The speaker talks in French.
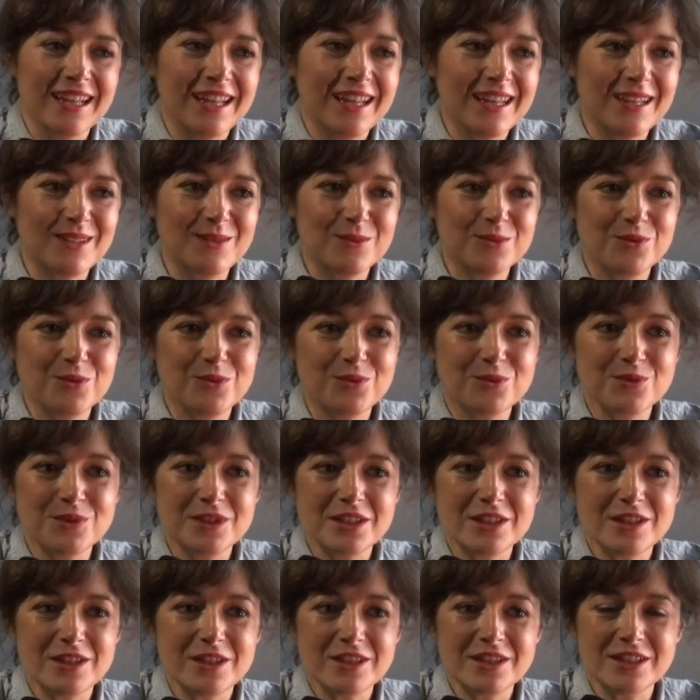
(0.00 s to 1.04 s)
Et donc du coup,
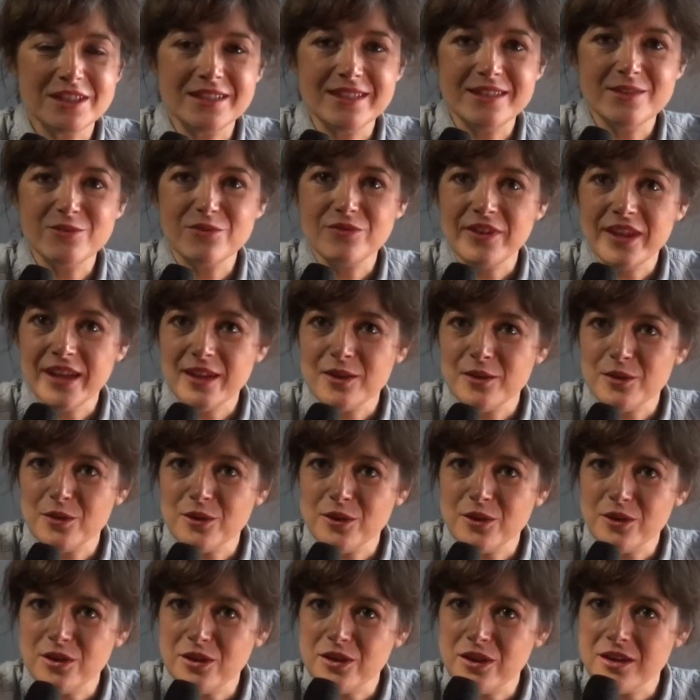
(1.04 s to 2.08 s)
j'ai découvert
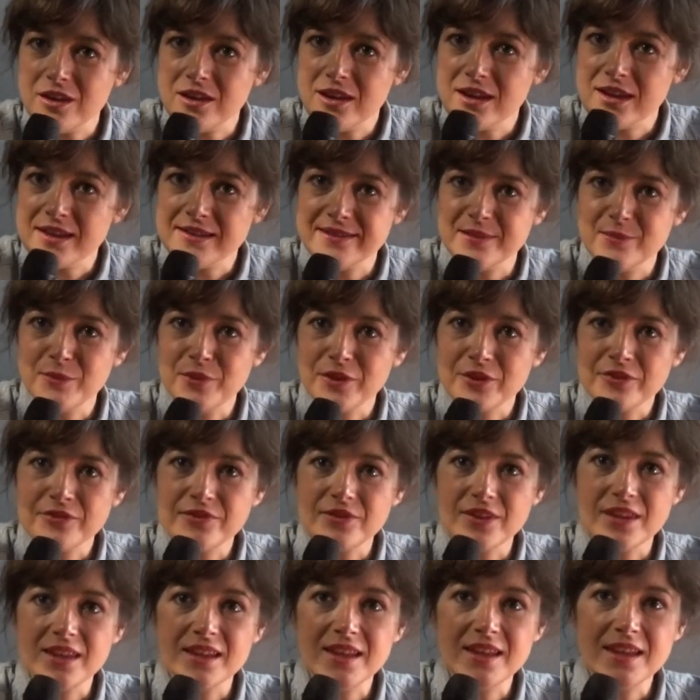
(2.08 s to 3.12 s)
euh, Eddie
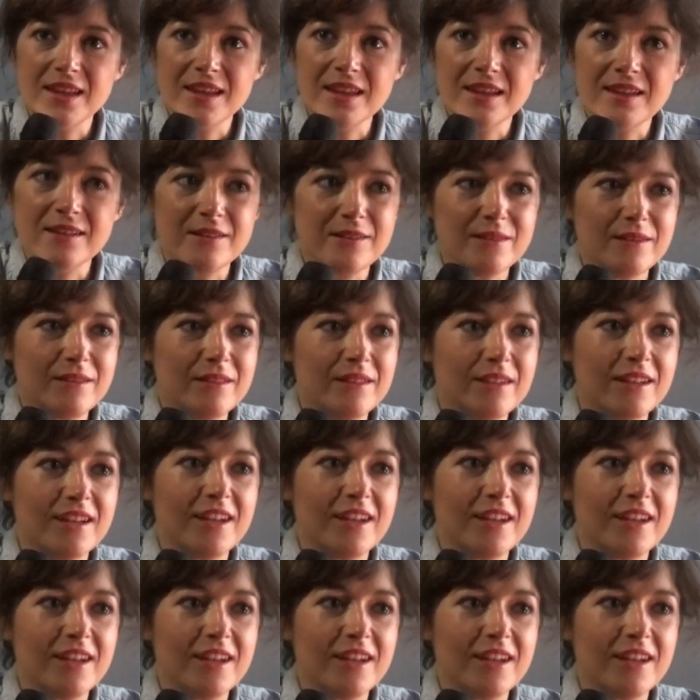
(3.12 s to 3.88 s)
Murphy, euh,